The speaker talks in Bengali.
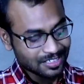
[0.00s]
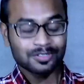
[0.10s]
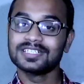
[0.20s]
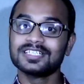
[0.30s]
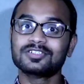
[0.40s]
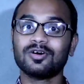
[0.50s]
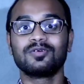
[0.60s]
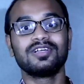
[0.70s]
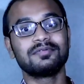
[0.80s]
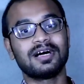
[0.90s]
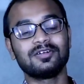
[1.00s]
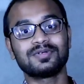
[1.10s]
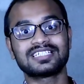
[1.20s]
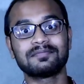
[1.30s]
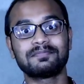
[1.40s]
তোমাদের সকলের
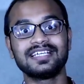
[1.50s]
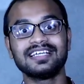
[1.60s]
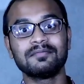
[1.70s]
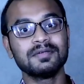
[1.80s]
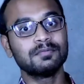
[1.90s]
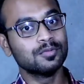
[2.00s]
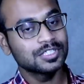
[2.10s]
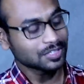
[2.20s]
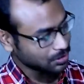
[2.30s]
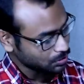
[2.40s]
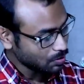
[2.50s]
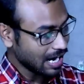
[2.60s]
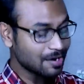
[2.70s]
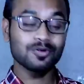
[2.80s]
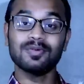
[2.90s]
ভালোবাসা পেয়ে আমি ভবিষ্যতেও
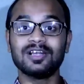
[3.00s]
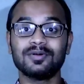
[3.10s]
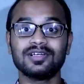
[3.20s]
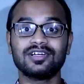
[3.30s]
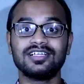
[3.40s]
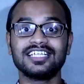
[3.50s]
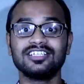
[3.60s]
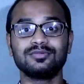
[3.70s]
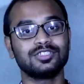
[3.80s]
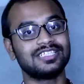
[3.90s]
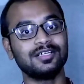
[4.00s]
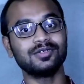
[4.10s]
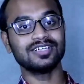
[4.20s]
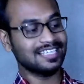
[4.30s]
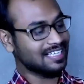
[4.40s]
আরো ভালো ভালো কন্টেন্ট দেবো যাই
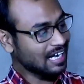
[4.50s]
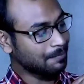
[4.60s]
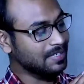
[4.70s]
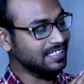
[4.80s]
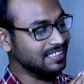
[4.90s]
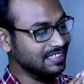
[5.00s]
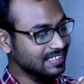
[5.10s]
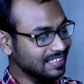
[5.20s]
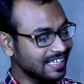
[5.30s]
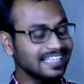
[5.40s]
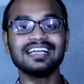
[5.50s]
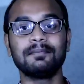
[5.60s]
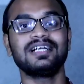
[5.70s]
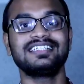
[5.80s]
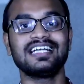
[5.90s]
হোক আমি এই
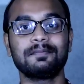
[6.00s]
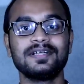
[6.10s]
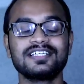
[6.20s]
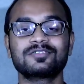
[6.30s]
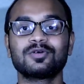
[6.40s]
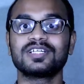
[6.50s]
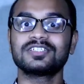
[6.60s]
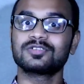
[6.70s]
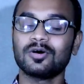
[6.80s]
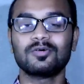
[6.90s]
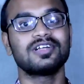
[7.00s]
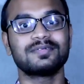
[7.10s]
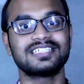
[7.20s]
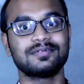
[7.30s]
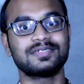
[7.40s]
আমার যে হ্যাপিনেস তোমাদের সকলের
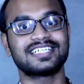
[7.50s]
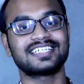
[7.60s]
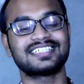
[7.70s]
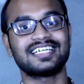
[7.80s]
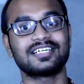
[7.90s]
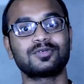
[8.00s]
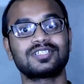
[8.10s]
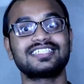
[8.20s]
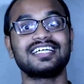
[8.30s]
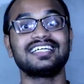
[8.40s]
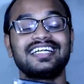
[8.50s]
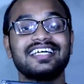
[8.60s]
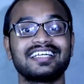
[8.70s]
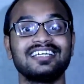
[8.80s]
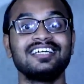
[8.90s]
মাঝে আমি সেটাকে শেয়ার করতে চাই
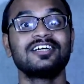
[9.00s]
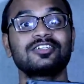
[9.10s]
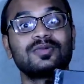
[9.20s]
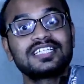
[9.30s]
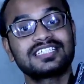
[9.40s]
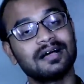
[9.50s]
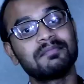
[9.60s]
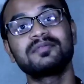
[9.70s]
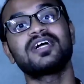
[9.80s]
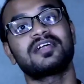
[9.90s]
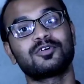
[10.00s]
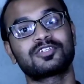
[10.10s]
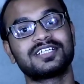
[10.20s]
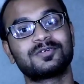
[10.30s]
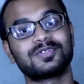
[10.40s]
এটাকে তোমাদের সামনে আমি
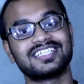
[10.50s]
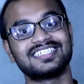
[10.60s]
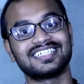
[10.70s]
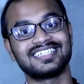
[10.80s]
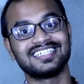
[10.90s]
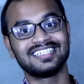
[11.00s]
আনবক্সিং করতে চাই